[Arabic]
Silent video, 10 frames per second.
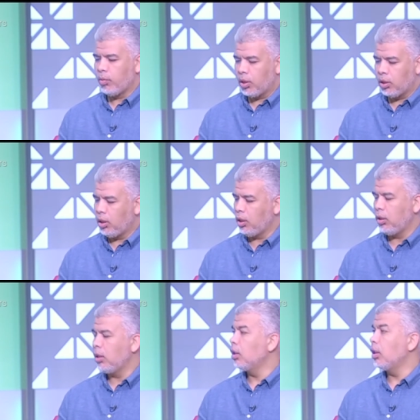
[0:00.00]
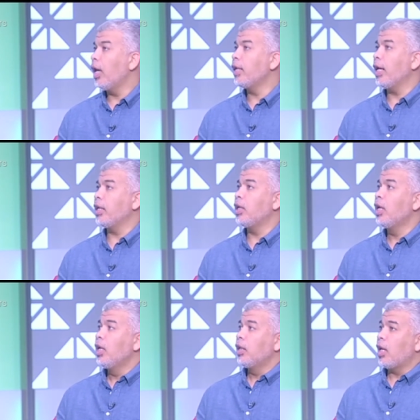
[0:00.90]
برديني لا يعني
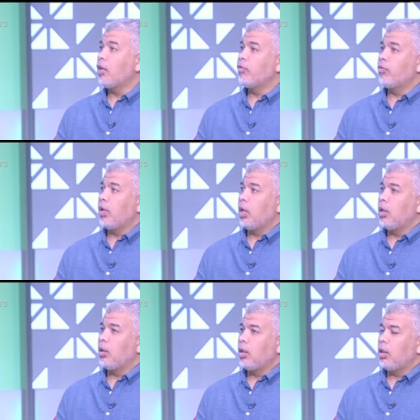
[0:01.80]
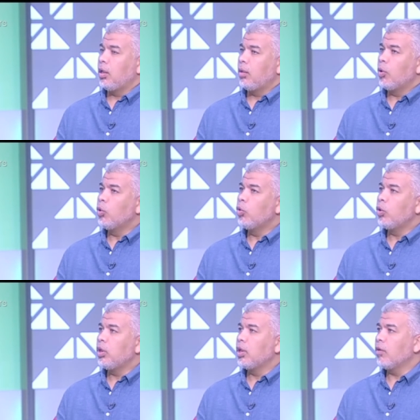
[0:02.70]
انت عارف انا اللي
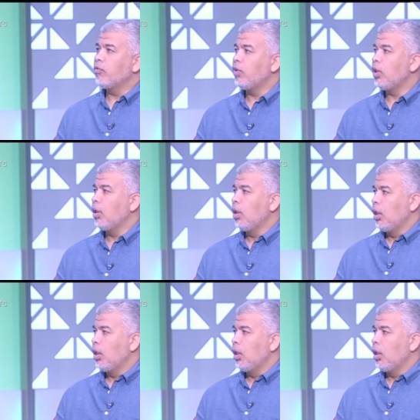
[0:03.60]
بقوله ان كان في